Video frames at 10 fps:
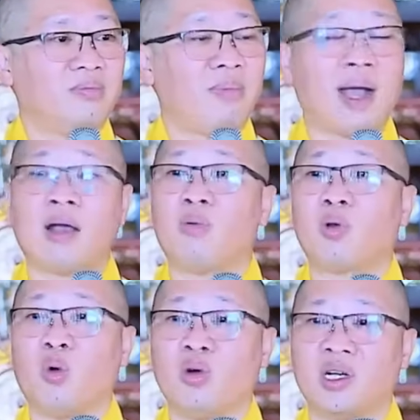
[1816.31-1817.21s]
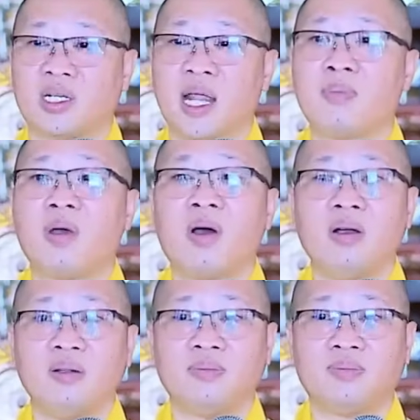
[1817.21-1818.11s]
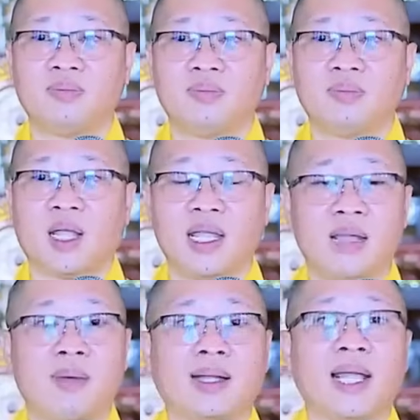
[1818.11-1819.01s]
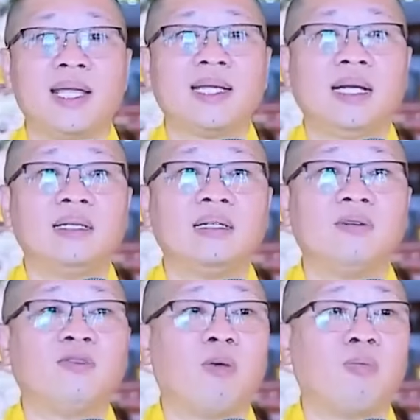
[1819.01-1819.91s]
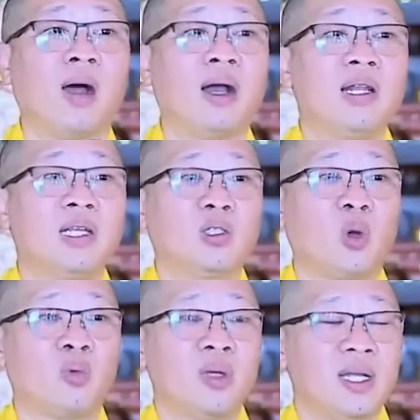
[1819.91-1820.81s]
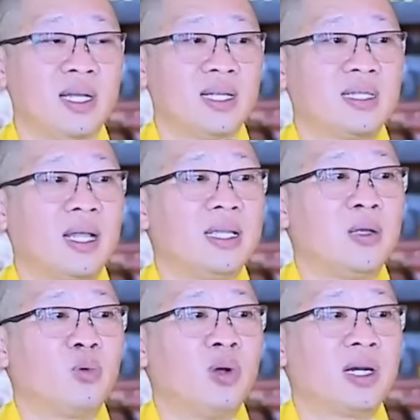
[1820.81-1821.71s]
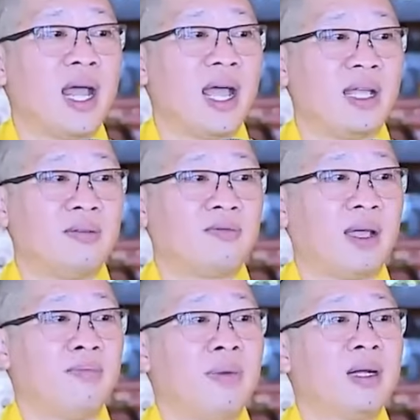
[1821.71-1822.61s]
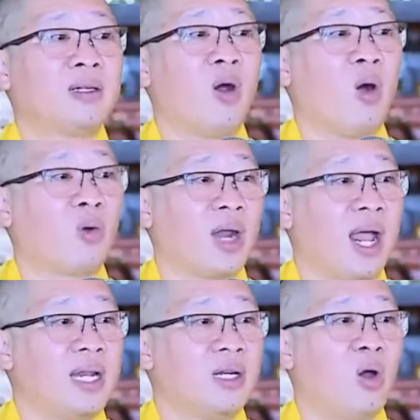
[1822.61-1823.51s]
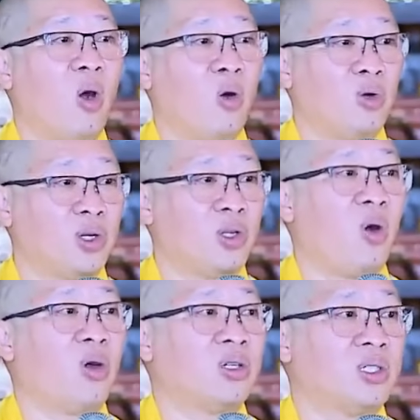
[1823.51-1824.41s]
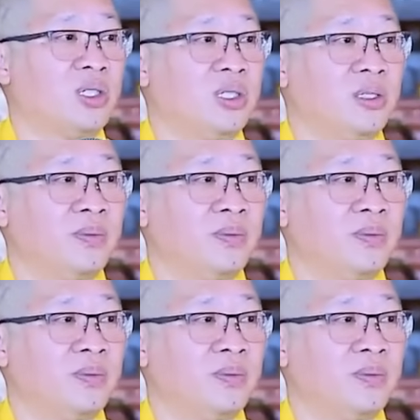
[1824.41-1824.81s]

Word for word: Bà không ngủ được đêm đó, tại vì bà thấy cánh cửa phòng mở liên tục. Sa Di Quân Đề phải bưng đồ ra đi đổ rồi dọn rửa.